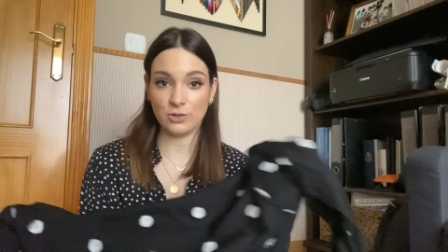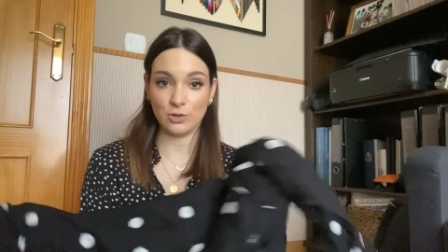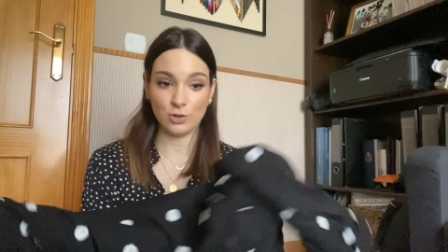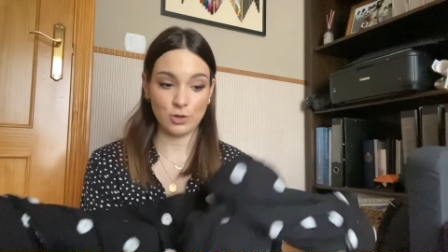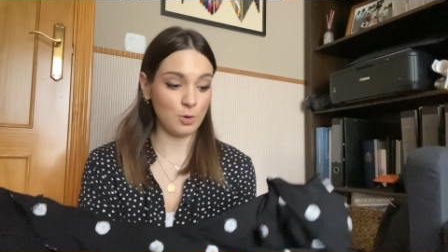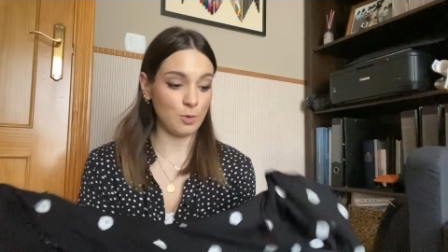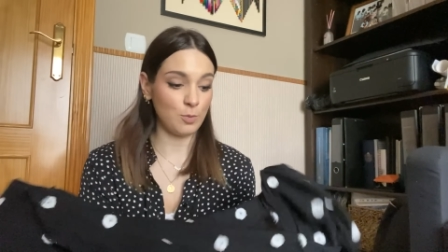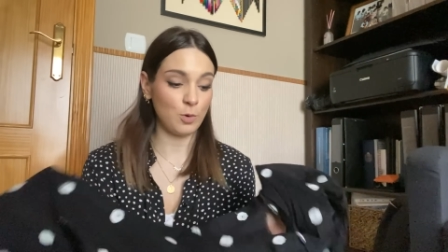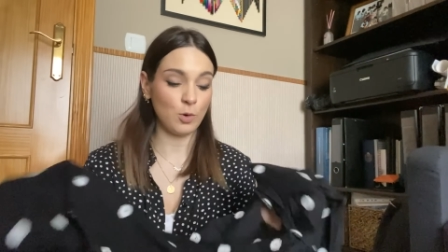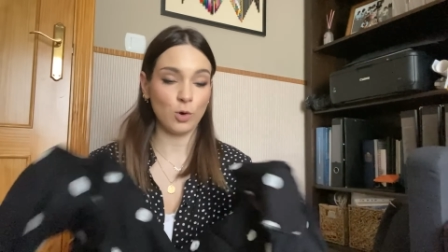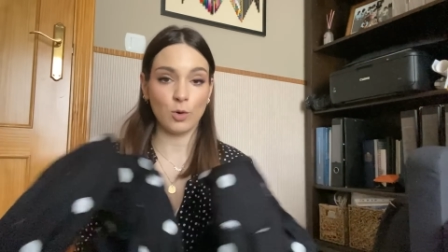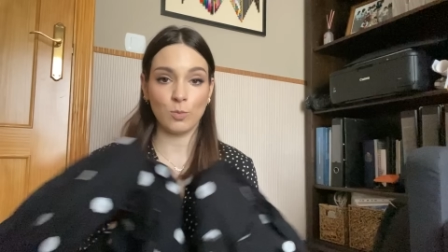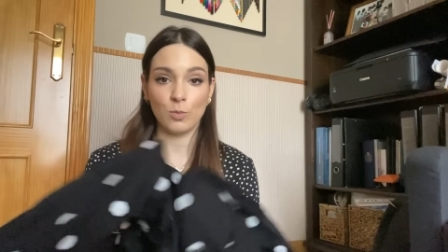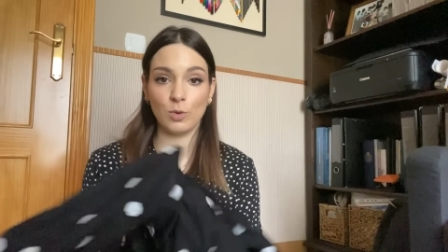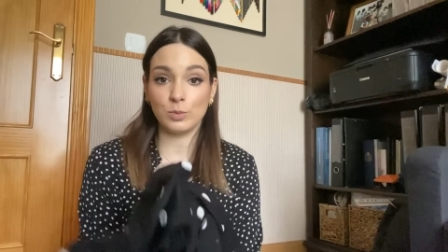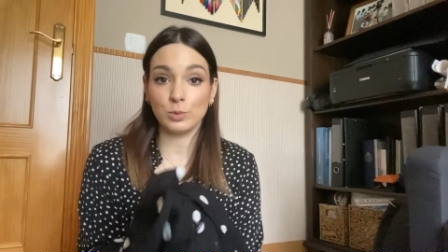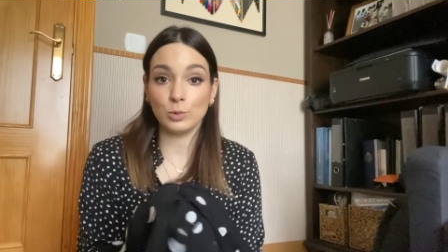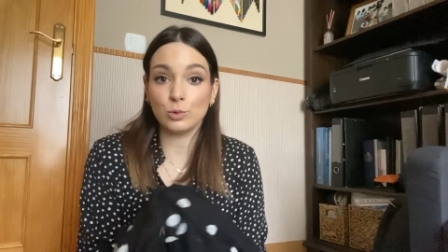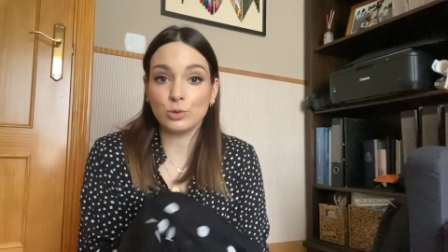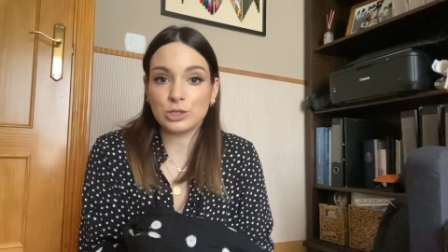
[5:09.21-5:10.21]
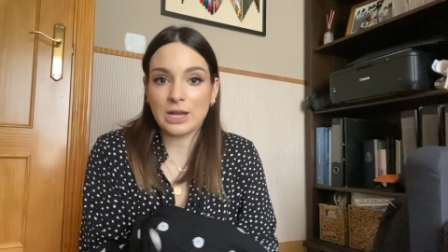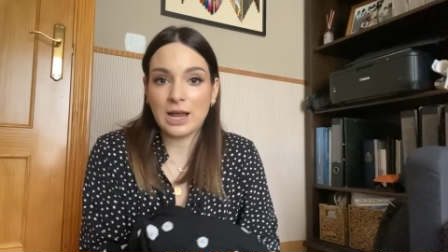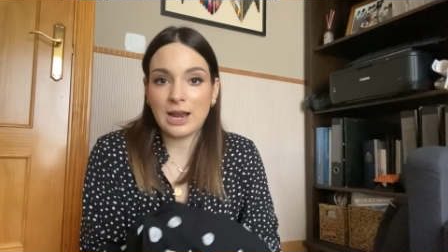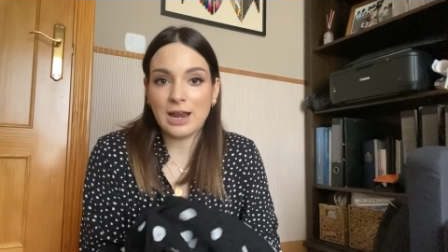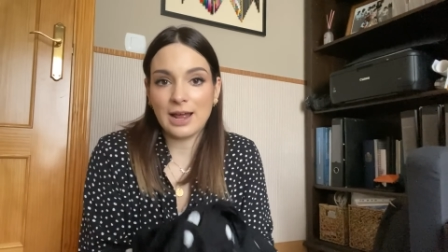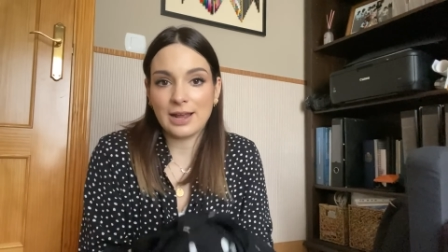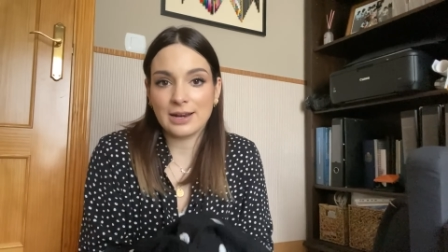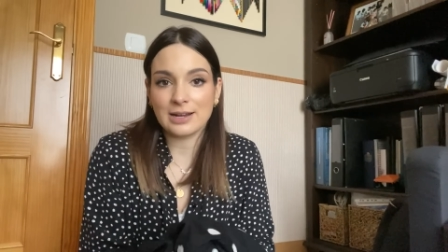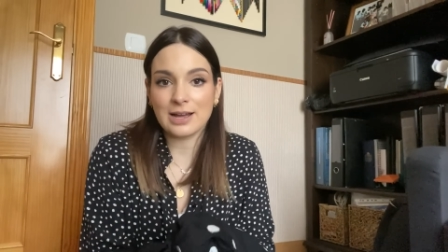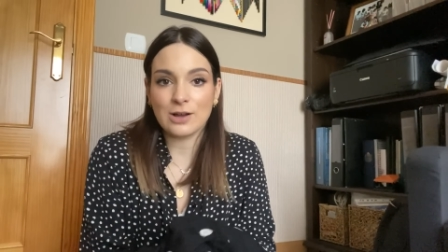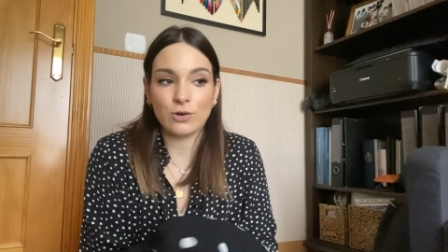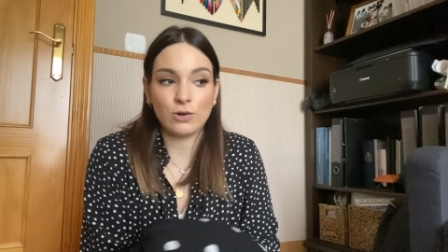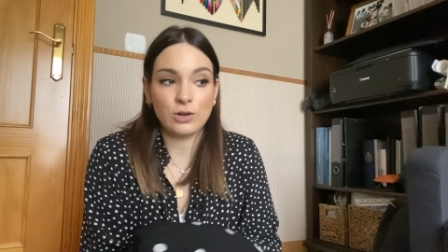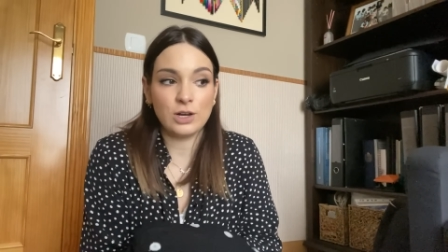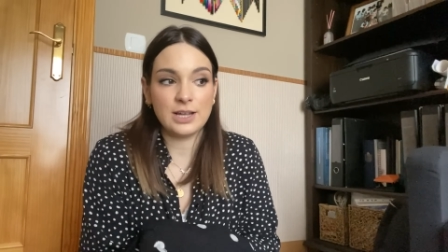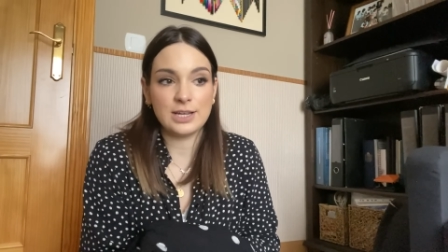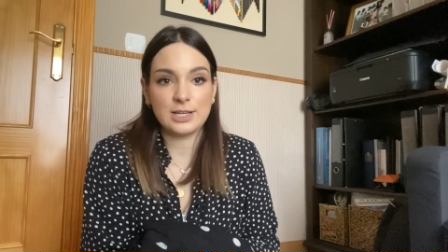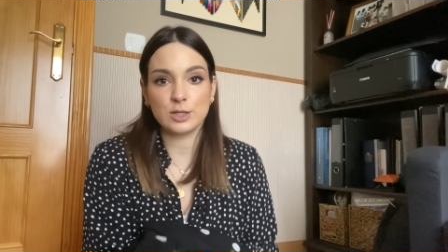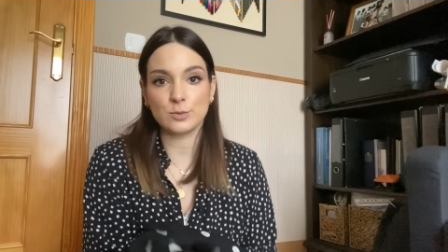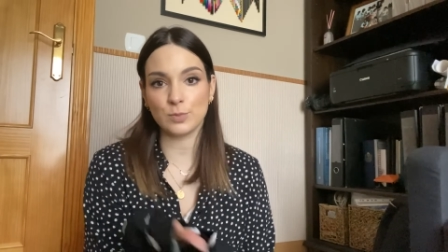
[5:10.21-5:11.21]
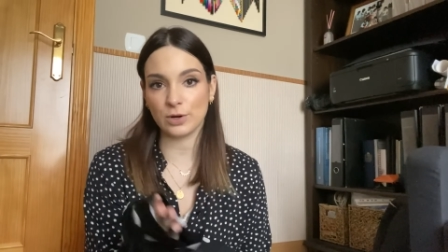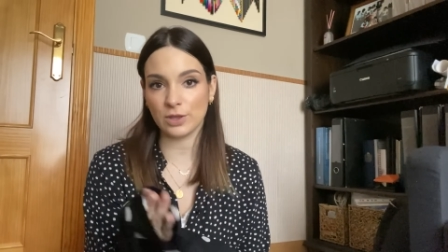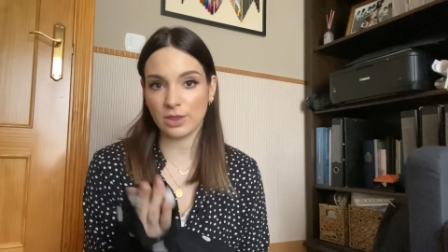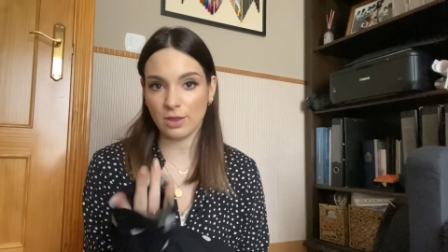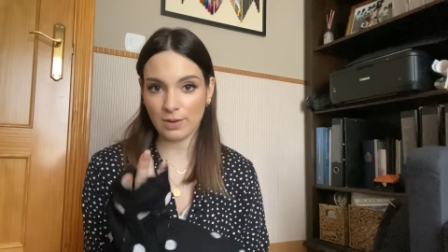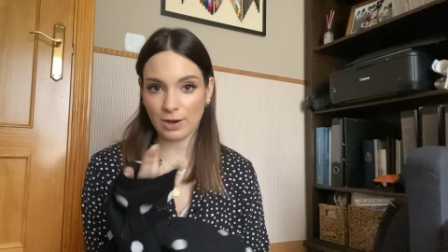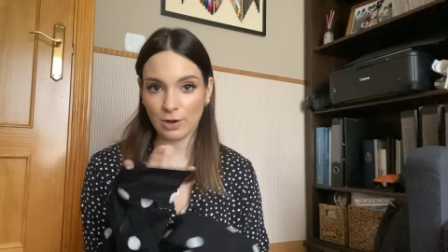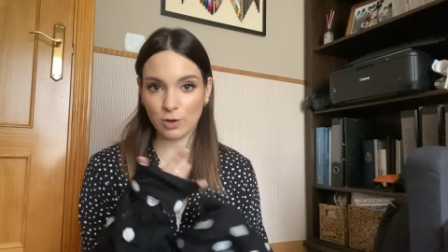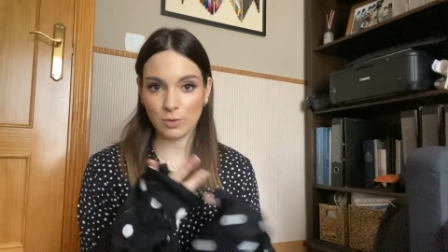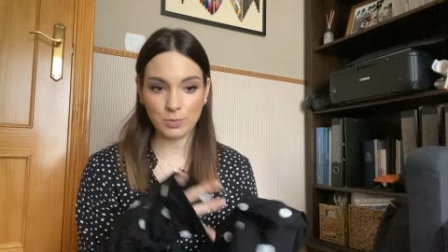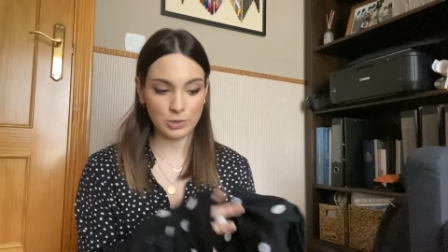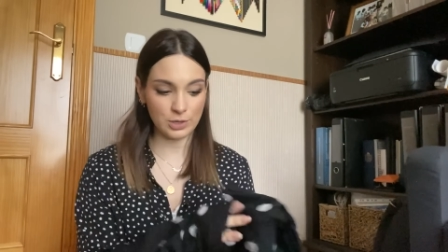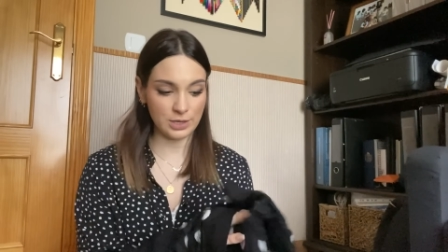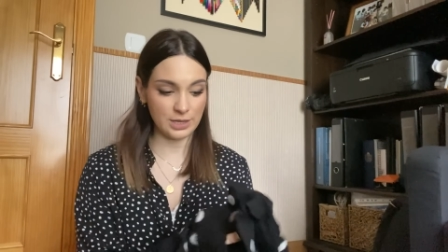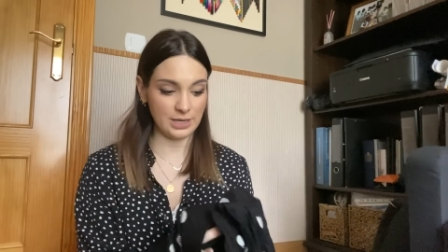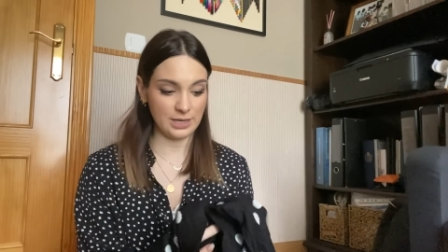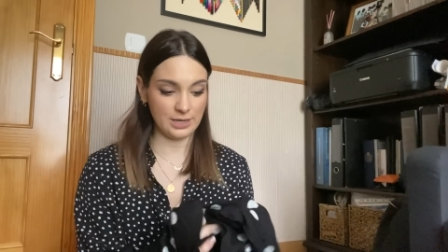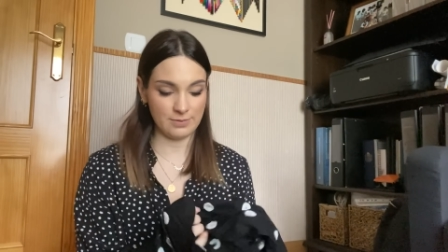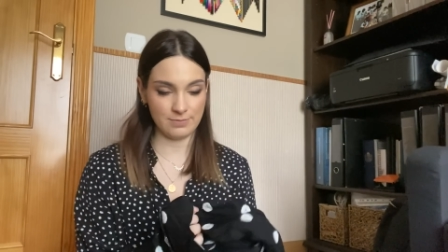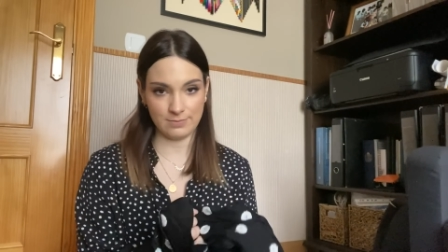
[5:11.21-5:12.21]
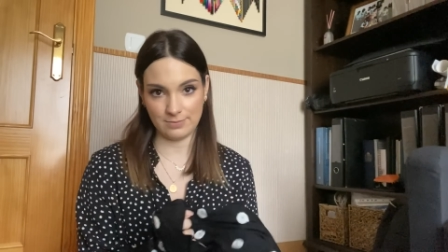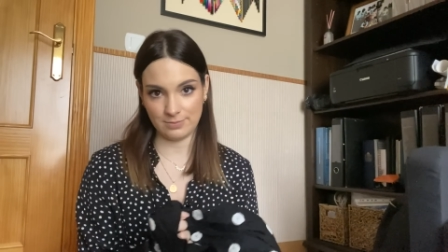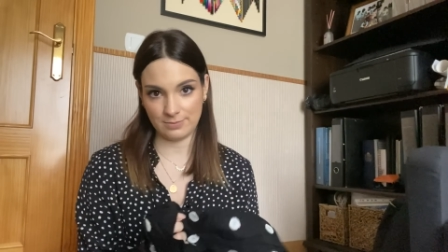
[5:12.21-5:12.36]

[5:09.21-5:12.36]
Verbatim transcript: yo me lo pongo como blusa larga con leggings por debajo porque